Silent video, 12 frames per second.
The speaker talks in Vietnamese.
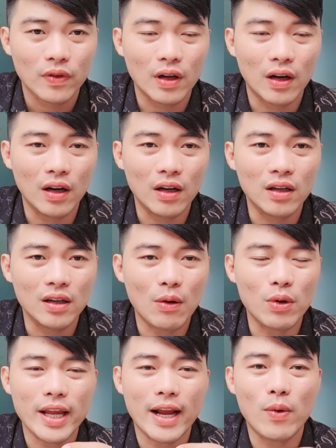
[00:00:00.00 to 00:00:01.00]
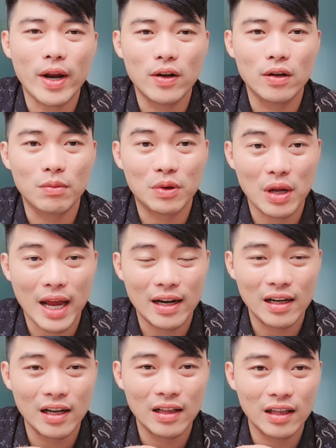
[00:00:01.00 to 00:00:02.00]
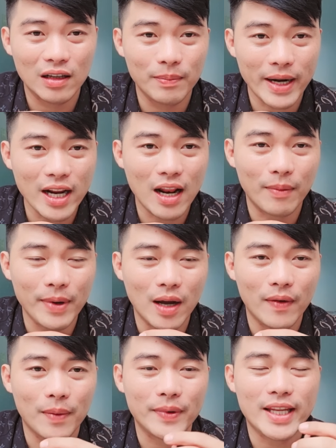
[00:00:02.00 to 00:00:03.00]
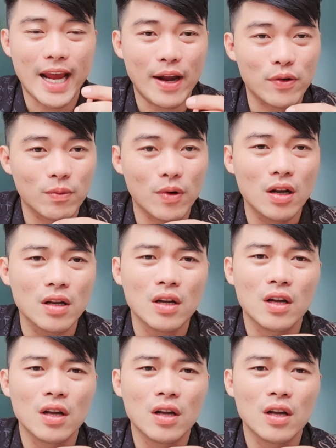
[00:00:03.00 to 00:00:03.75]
đó đâu có chạy ngoài được anh Vinh từ mấy lần mới học học theo trong đó